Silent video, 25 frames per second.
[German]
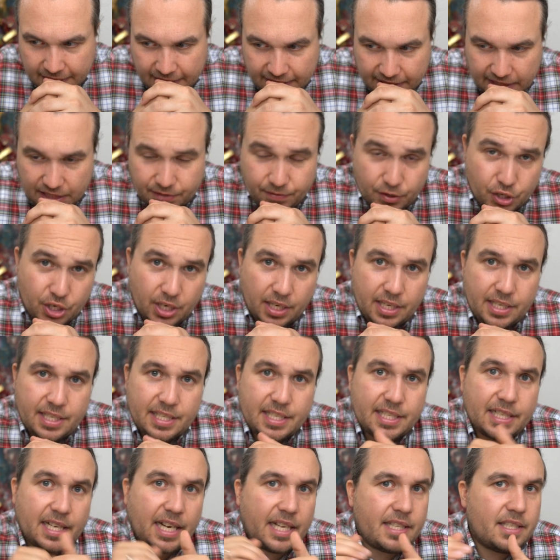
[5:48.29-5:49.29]
Das ist wahrscheinlich
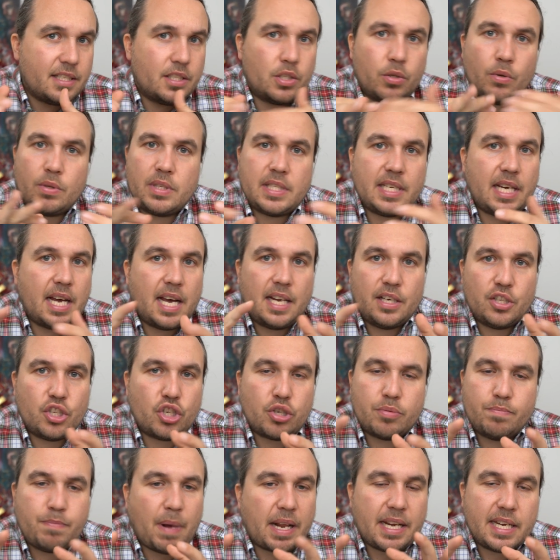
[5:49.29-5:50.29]
diese ganze soziale,
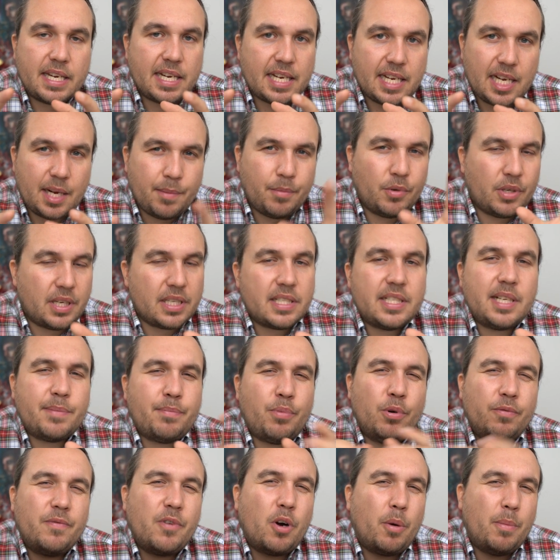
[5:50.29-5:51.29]
spannende Ebene und das ist der
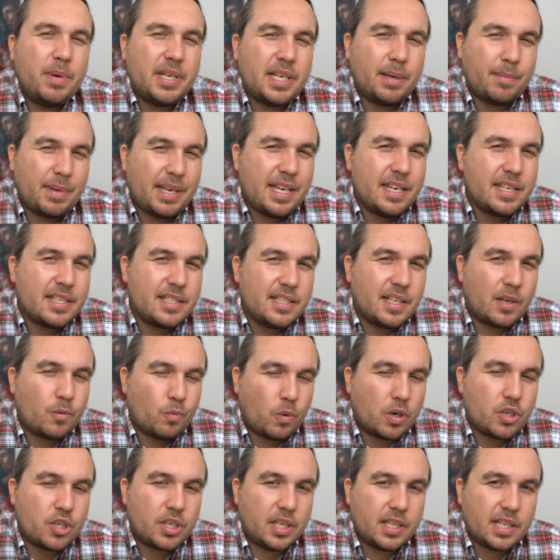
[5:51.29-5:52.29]
Punkt, warum ich am ehesten an
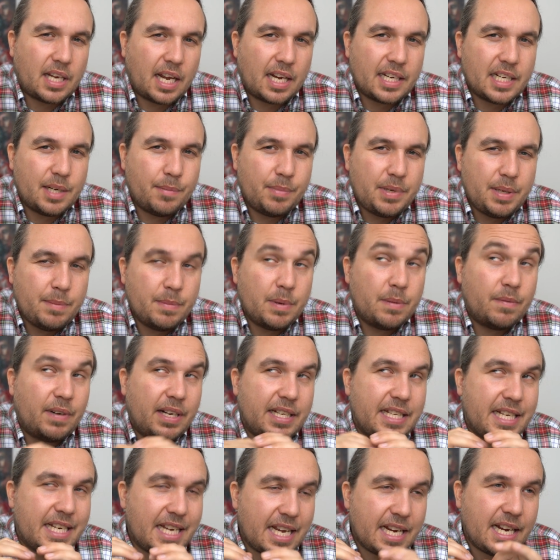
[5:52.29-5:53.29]
Watcher dran geblieben bin, weil
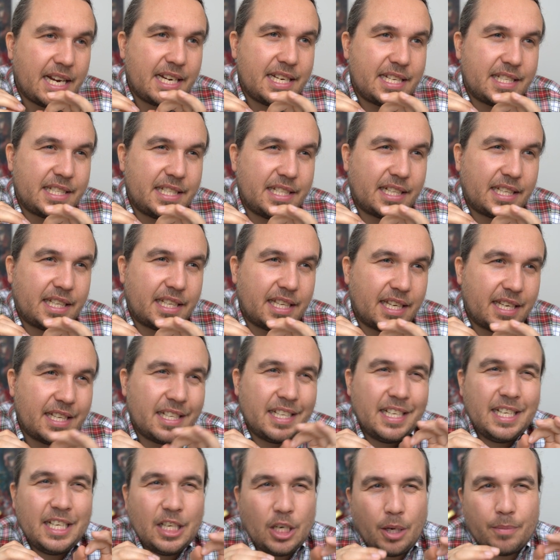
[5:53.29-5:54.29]
je länger die Serie ging,
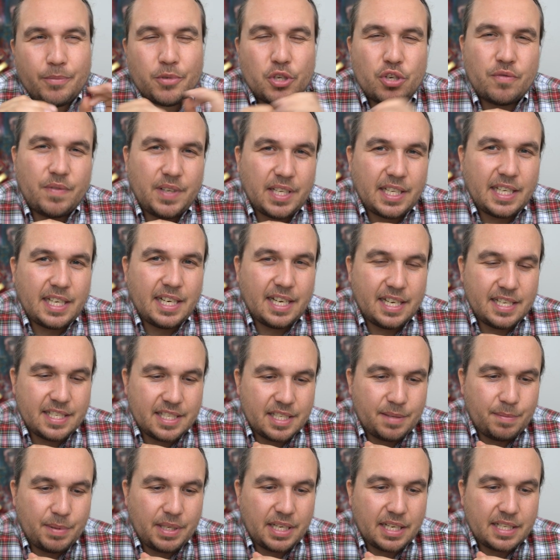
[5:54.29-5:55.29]
umso schwieriger ist
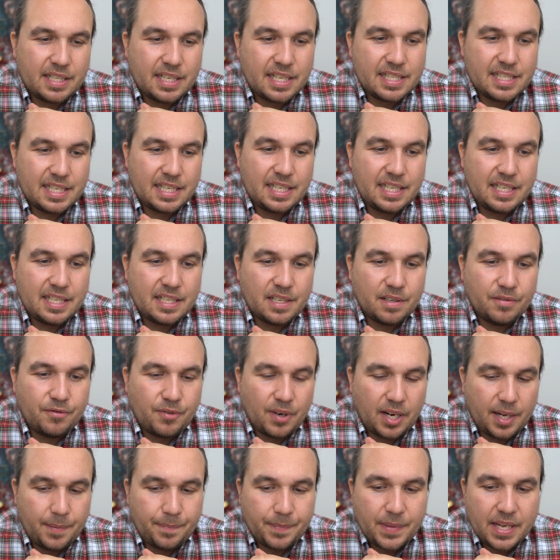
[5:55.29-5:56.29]
es mir dann tatsächlich
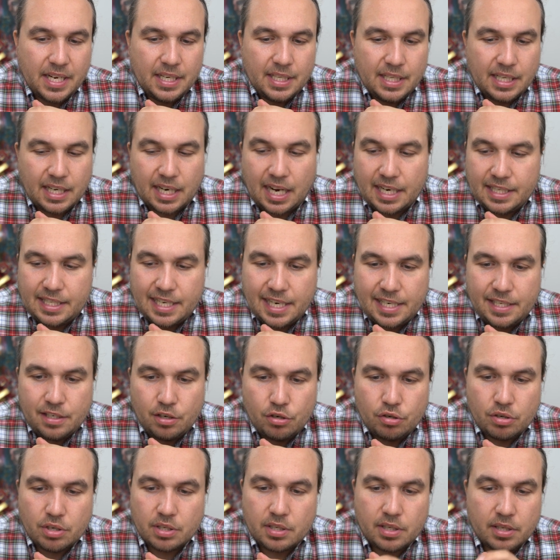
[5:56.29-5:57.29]
gefallen. Rein
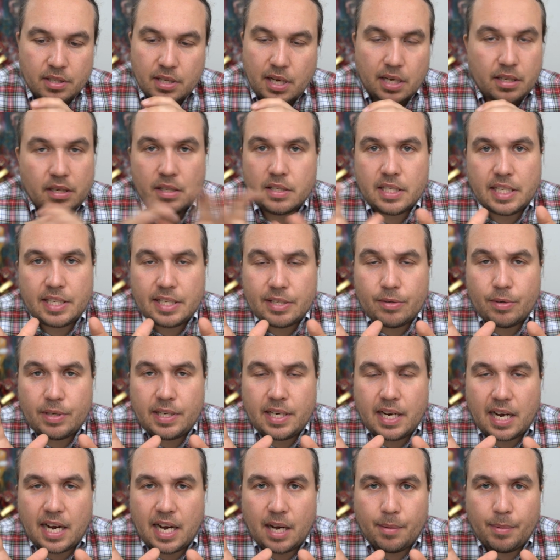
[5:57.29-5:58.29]
technisch ist es eine sehr
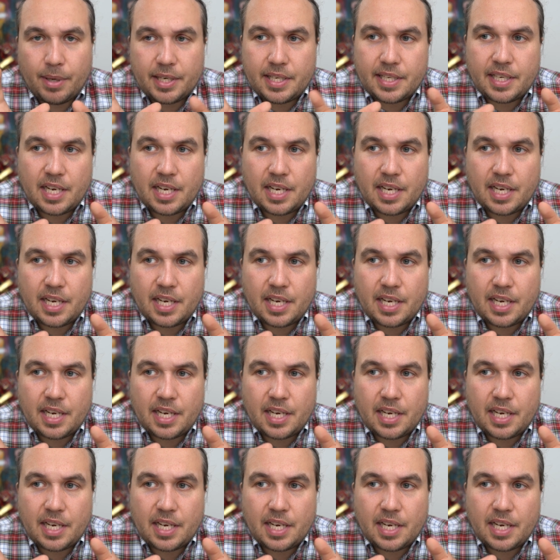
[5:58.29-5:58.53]
solide Arbeit.